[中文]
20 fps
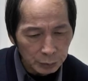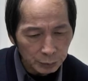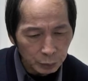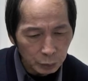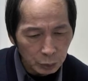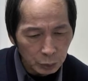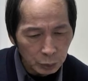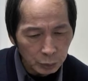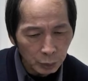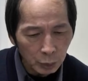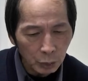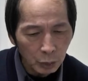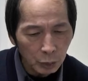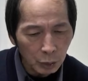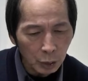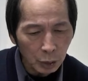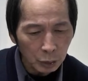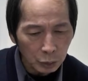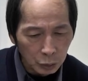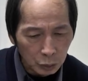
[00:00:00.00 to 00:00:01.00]
不
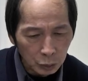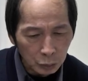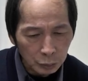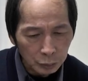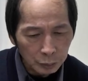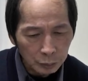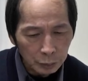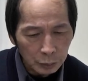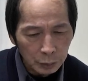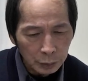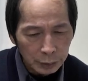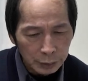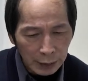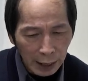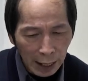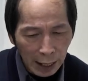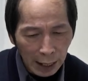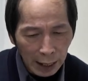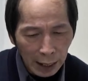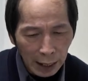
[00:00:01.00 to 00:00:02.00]
破故。
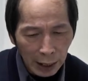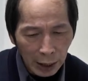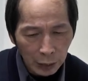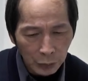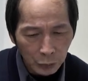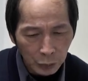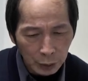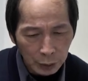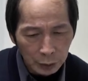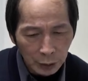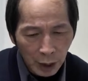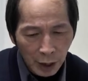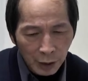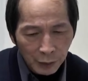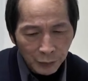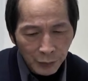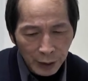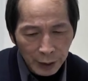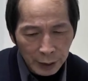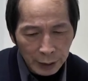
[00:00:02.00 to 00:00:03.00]
答云：
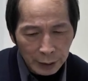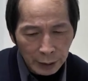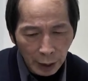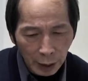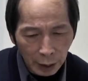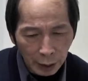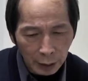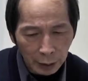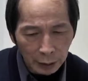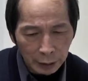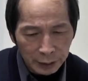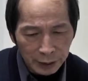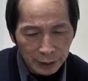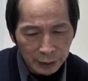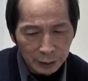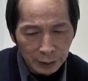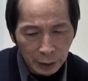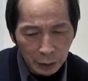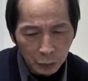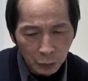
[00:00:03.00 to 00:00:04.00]
非耳根
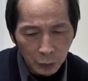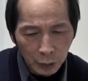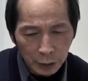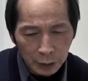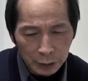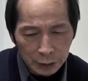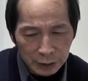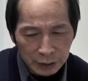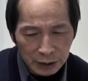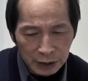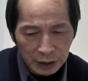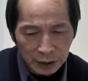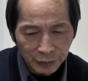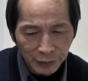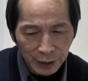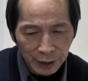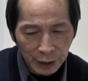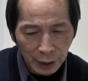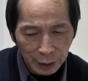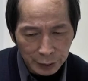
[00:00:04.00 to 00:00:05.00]
能闻，亦
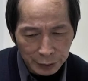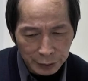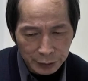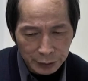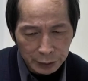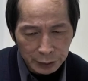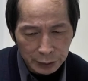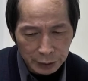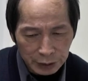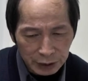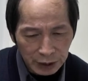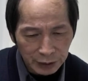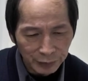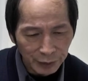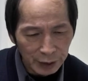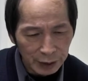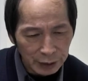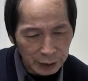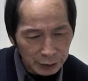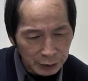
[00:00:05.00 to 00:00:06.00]
非耳识，亦非
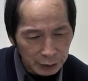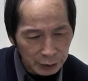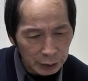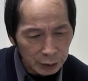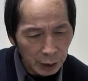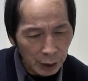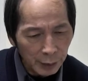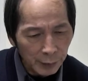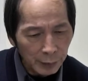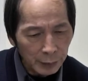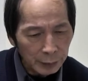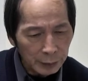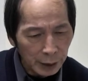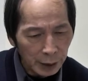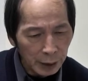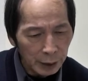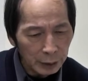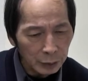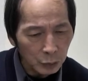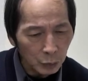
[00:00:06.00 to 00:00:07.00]
意识，
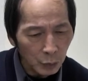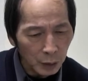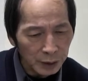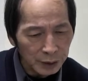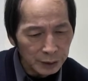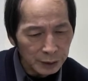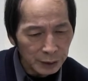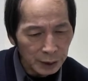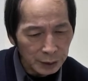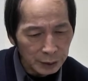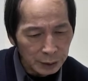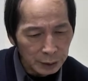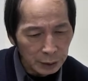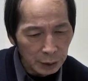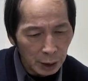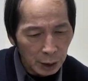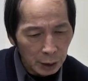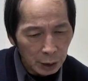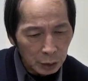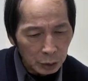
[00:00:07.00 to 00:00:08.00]
能闻声是。
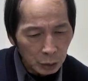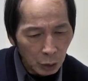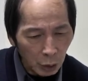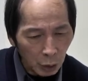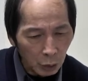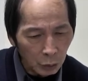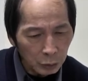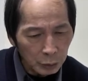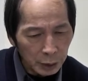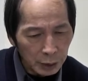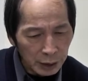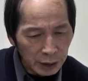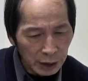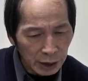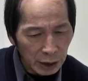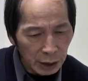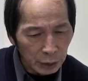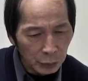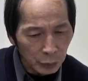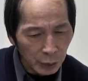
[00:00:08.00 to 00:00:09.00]
同
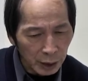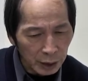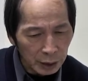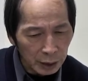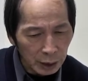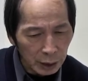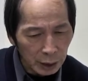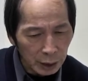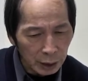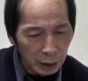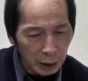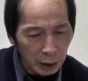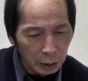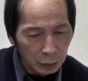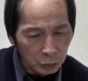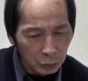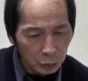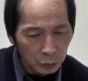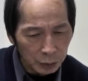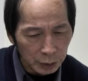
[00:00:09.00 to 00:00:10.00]
因缘和合，
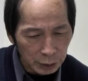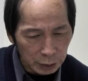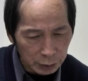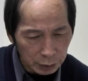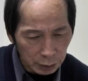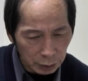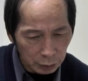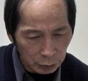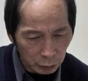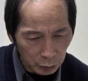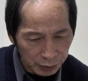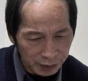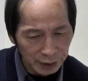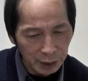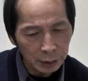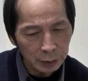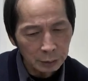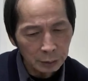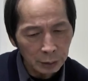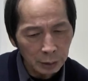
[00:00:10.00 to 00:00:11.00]
故得闻声；
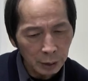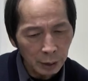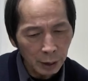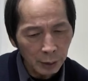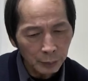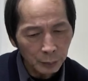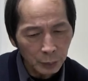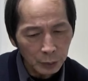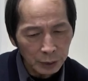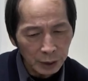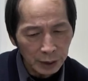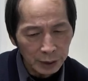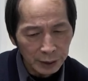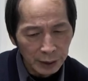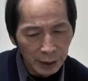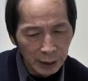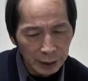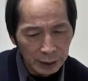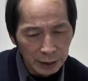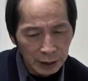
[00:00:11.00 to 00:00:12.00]
不得
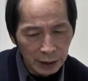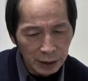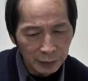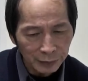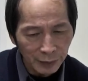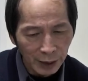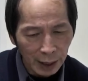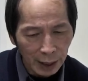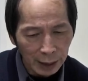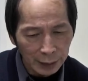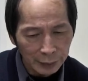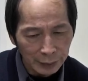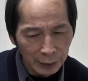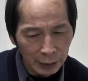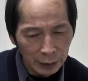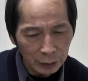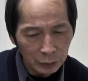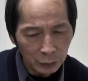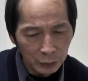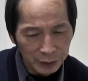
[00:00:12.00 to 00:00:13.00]
言一法
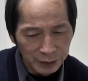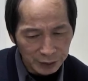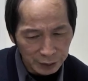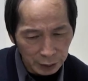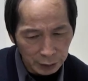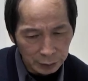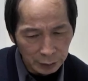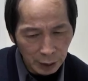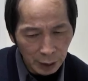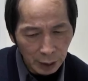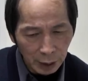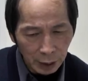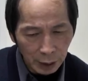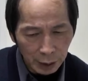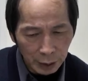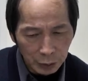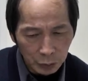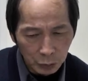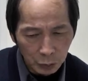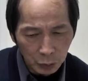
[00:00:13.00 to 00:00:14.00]
能闻声。何
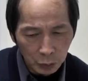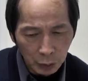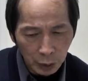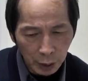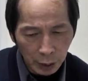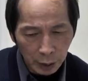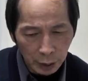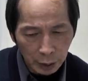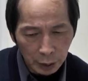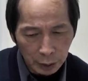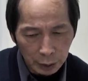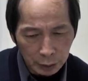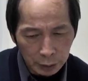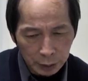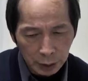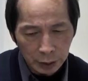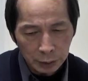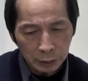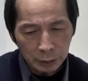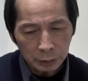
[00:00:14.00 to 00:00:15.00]
以故？耳根